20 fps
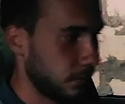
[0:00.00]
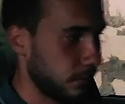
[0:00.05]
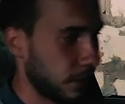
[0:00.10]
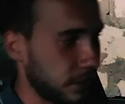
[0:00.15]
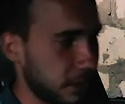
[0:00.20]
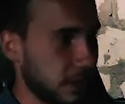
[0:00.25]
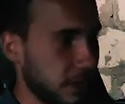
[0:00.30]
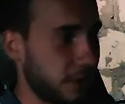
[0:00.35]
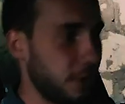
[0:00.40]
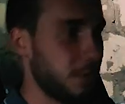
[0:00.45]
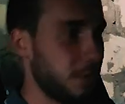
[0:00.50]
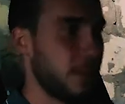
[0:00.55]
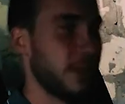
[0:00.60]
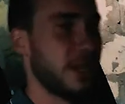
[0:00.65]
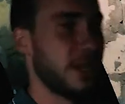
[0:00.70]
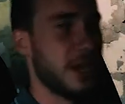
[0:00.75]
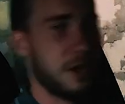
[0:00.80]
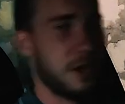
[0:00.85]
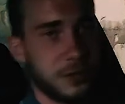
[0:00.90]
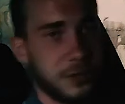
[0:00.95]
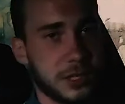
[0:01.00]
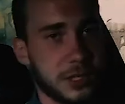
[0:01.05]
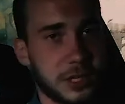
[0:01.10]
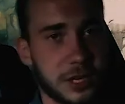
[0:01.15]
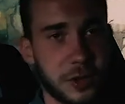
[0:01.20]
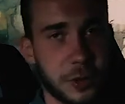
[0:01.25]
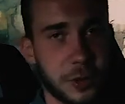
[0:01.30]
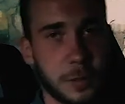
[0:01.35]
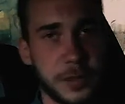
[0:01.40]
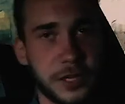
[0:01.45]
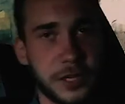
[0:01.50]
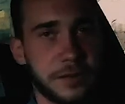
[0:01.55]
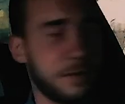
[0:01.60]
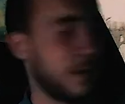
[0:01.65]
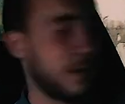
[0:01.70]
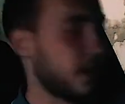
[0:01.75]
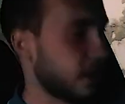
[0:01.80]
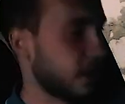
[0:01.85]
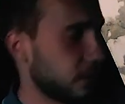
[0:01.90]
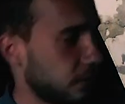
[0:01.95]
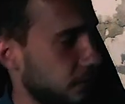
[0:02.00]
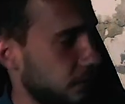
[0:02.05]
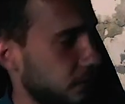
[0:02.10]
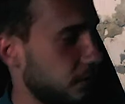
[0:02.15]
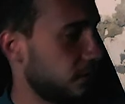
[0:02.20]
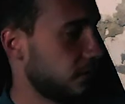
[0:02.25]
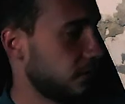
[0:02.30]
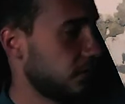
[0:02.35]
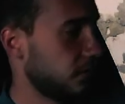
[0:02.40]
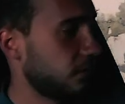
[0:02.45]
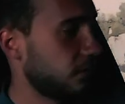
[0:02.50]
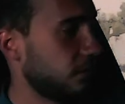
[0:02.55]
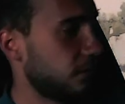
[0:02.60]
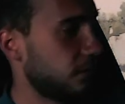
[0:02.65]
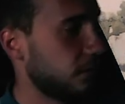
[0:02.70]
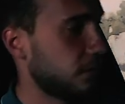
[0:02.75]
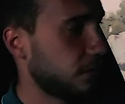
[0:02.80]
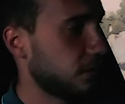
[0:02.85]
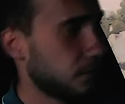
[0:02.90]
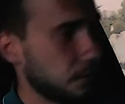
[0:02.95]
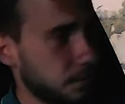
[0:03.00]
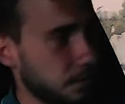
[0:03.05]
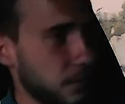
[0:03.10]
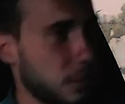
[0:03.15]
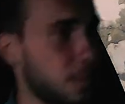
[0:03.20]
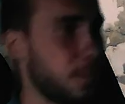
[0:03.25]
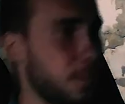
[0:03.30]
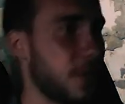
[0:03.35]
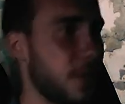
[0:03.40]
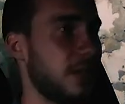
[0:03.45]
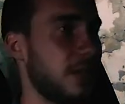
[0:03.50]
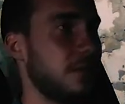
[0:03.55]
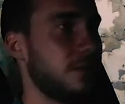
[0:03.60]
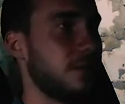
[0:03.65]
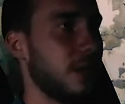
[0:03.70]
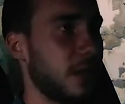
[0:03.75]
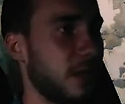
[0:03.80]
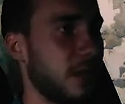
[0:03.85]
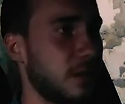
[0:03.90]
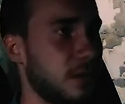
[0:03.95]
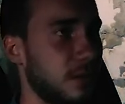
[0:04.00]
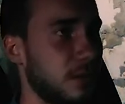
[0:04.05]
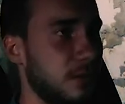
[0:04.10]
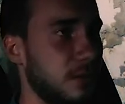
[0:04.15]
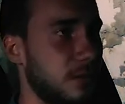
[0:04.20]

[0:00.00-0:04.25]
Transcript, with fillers: Это гребаный Audi, это гребаный ВАГ. Покупайте ВАГи.